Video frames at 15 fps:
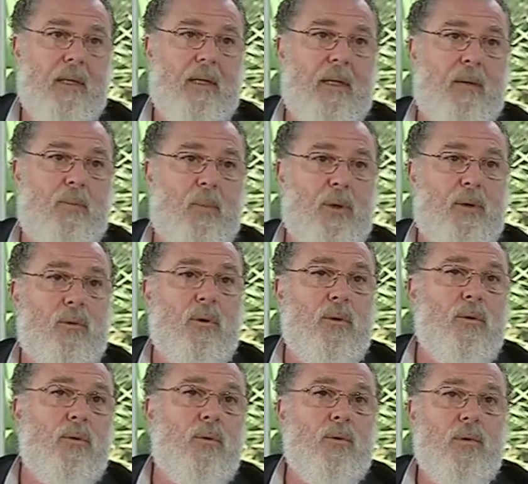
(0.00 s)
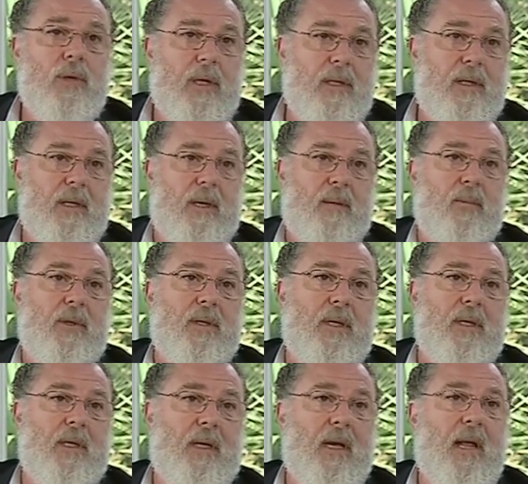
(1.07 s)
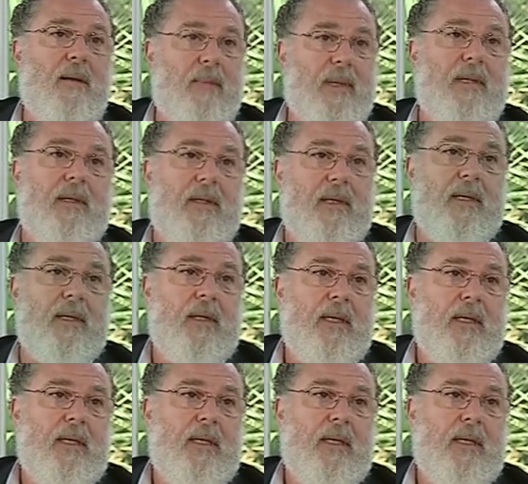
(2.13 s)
que ha puesto en duda, digamos, de que realmente